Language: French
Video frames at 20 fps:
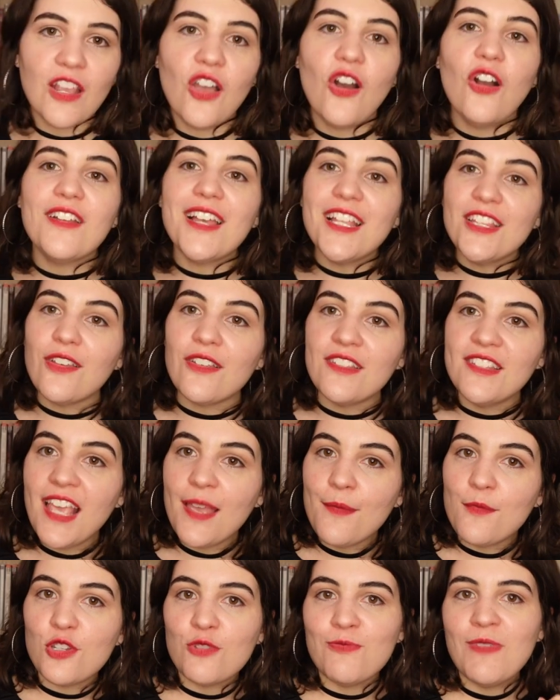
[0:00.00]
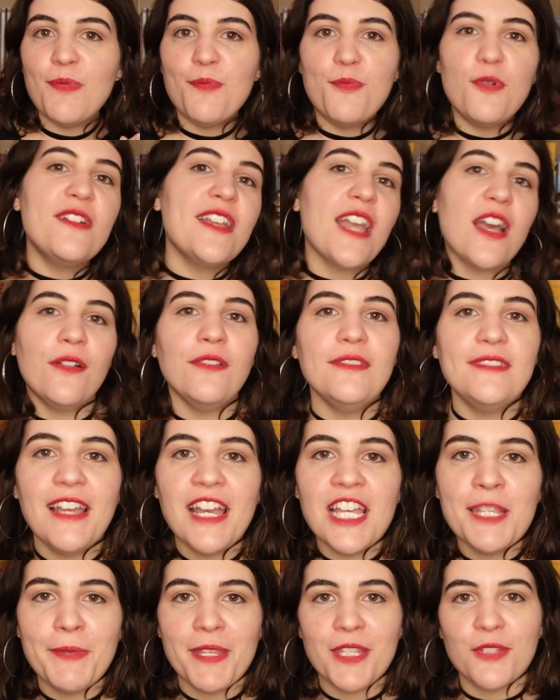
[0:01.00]
En 14 je mets
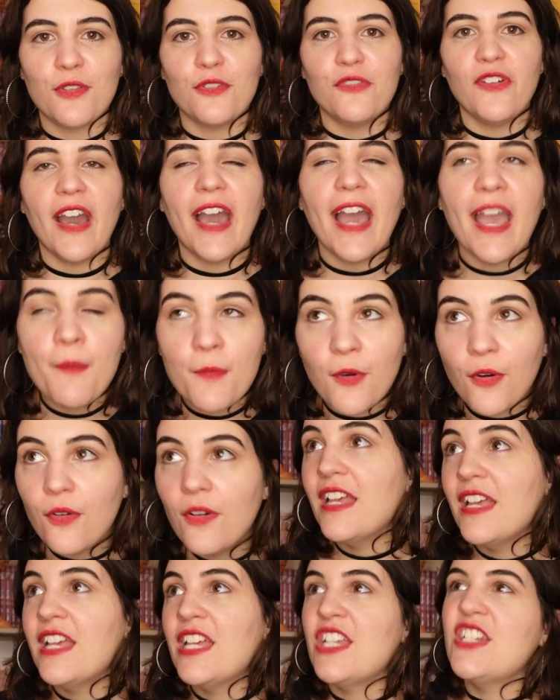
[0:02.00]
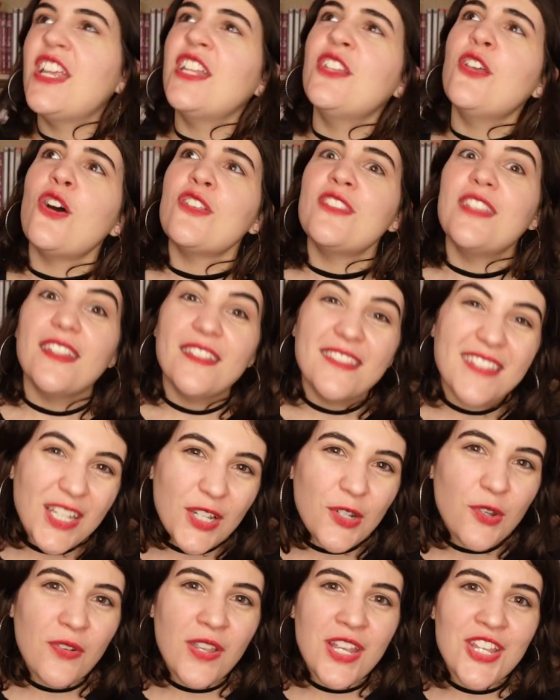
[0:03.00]
Pocahontas parce que vraiment, j'adore cette
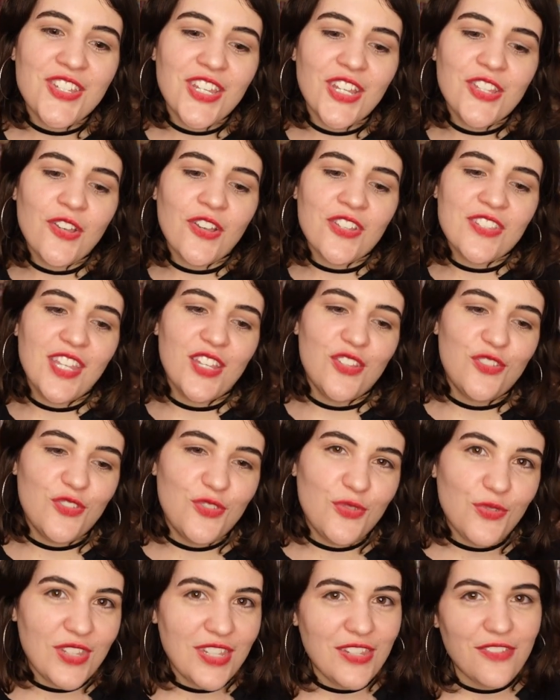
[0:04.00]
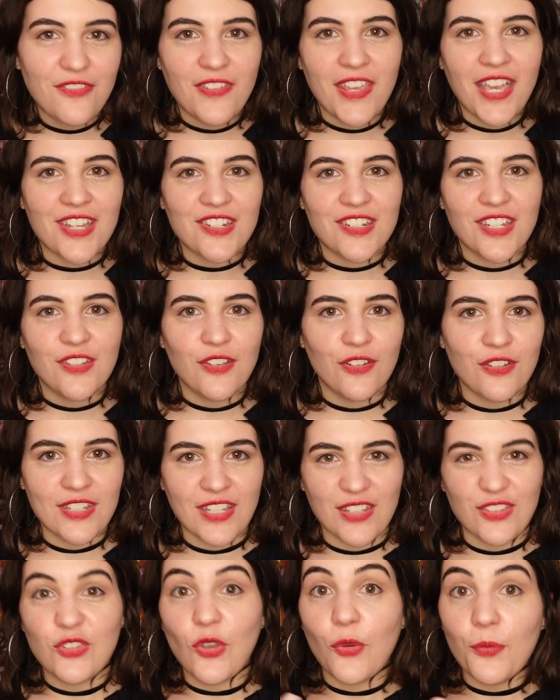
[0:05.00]
héroïne, j'adore cet univers, j'adore
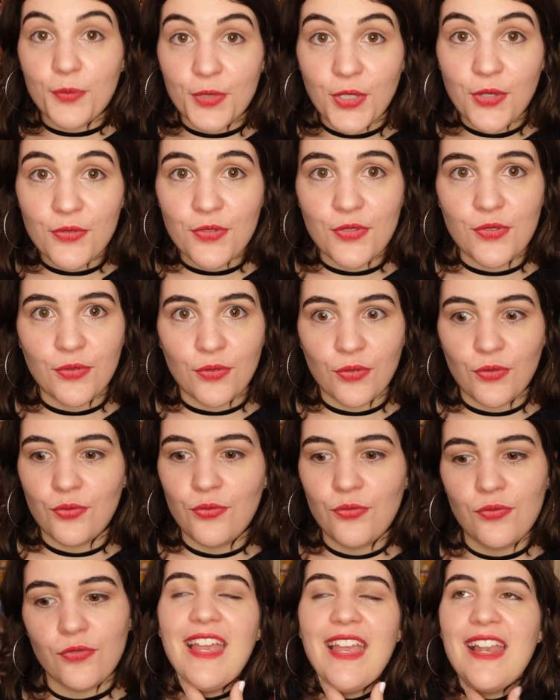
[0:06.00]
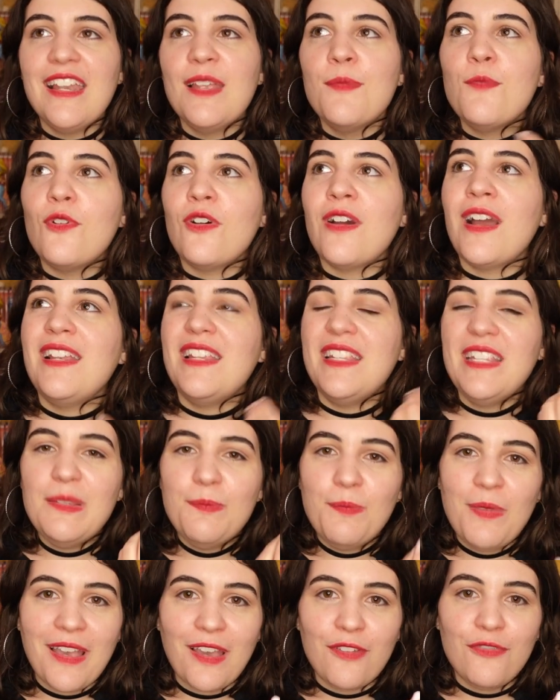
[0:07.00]
cette ambiance surtout. Euh, les morales
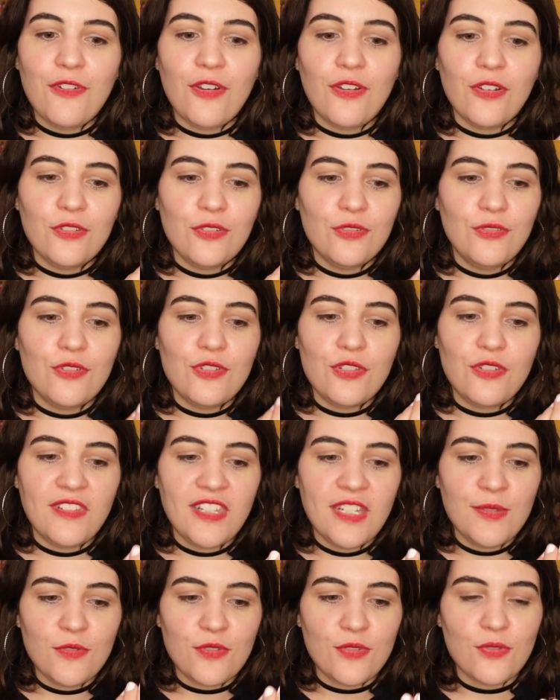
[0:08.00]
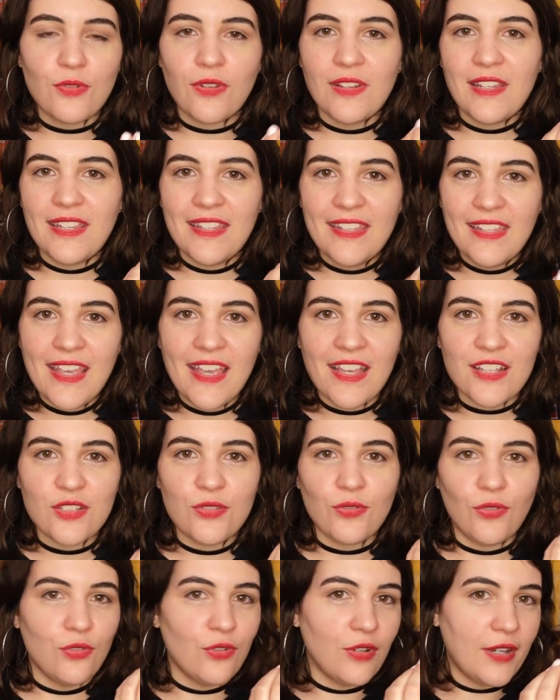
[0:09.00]
hyper fortes de ce film sur les guerres,
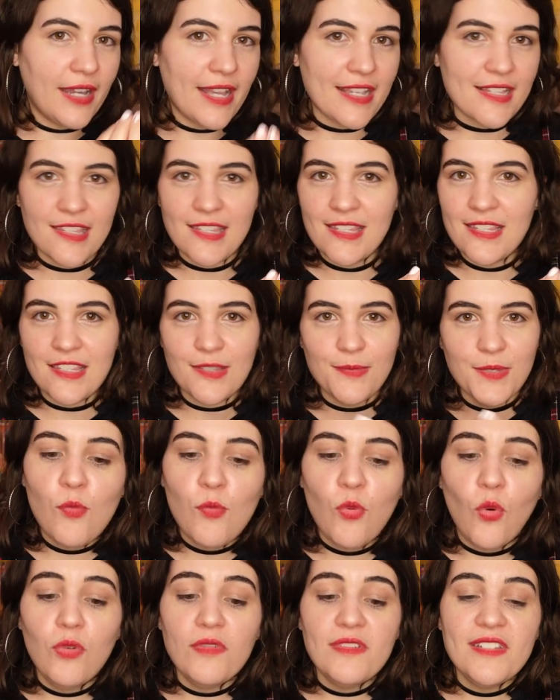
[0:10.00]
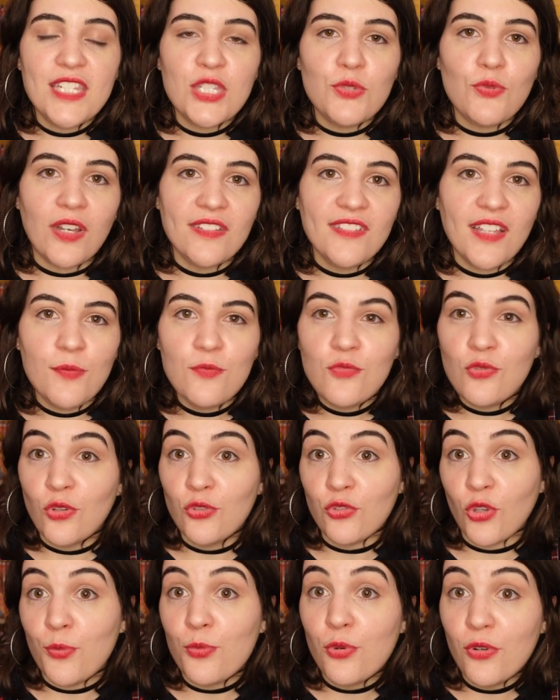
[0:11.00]
sur le racisme. Bon, l'histoire d'amour
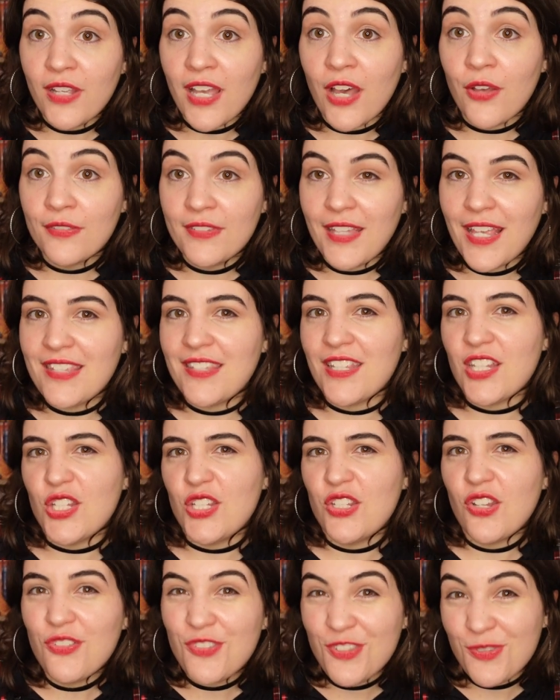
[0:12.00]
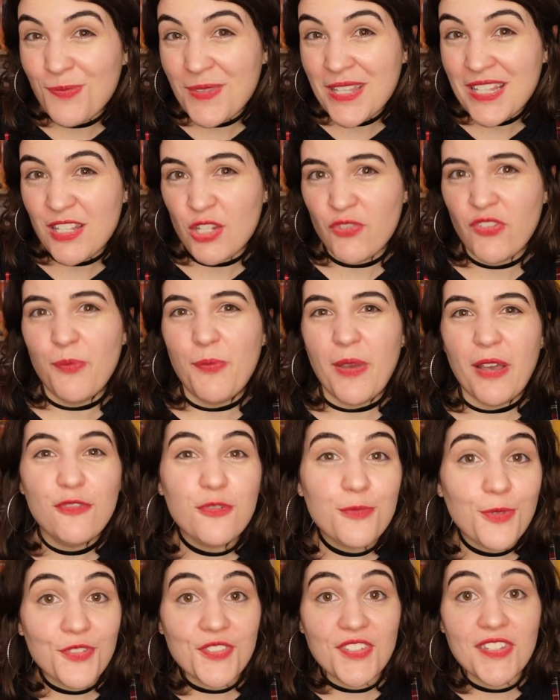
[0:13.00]
entre Pocahontas et John Smith, je vais pas
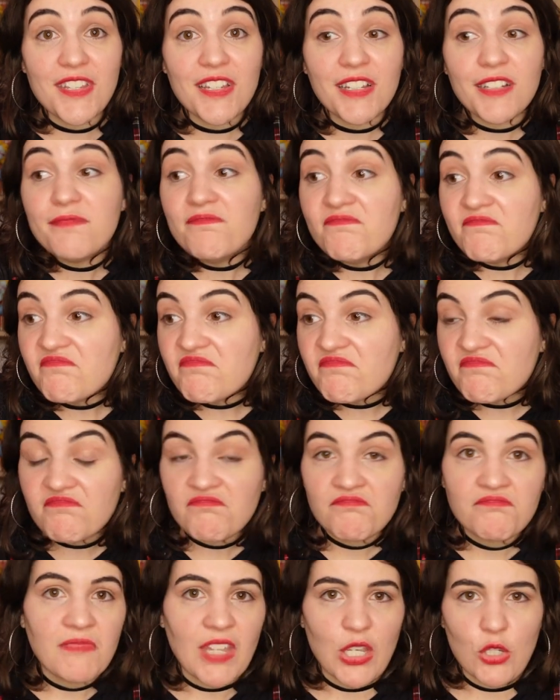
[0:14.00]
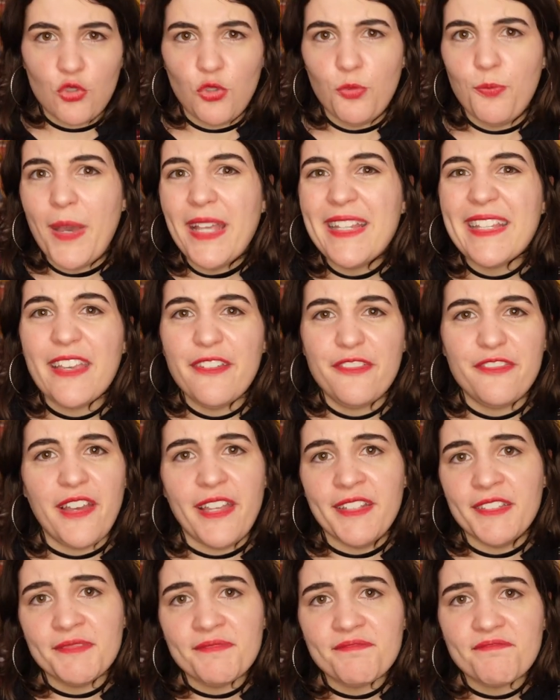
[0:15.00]
vous mentir je suis pas très
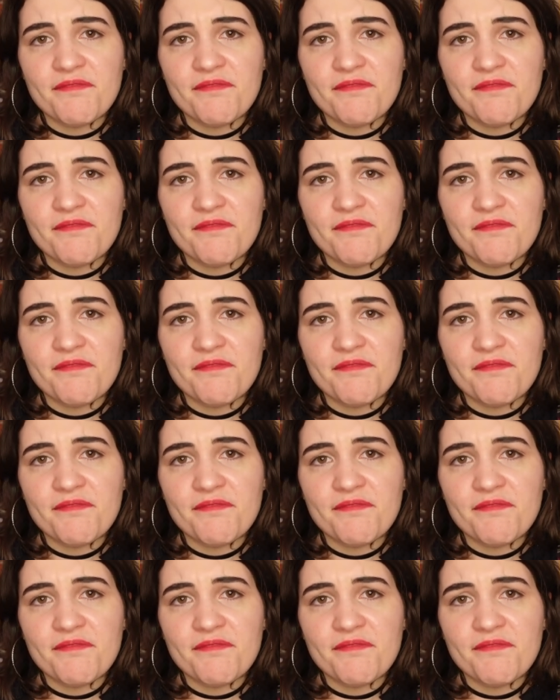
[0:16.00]
fan.